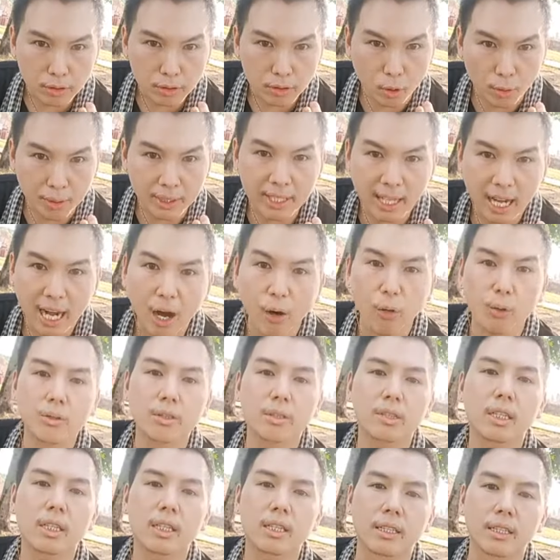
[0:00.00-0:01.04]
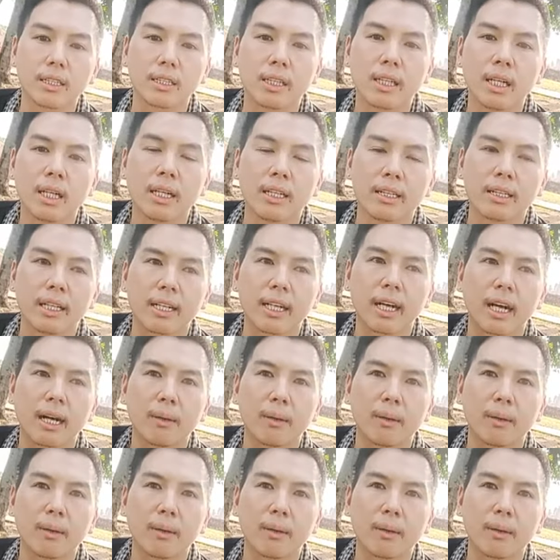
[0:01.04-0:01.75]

ต้นเขาเรื่องนะ